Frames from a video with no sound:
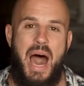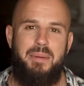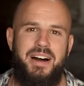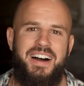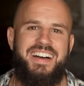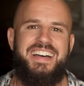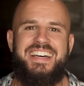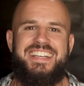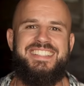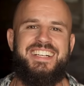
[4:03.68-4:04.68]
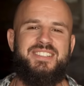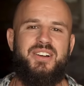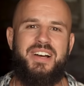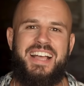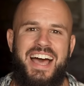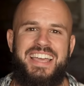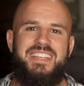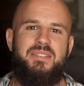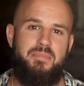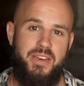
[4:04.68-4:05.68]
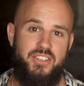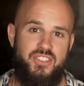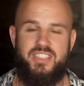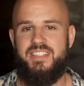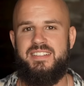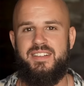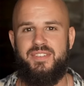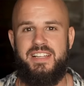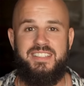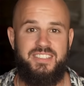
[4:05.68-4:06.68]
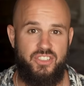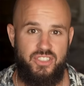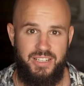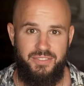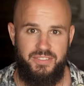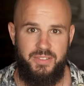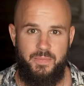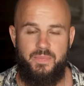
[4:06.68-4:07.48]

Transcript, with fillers: Aber es hat noch kein Mensch dieser Welt geschafft,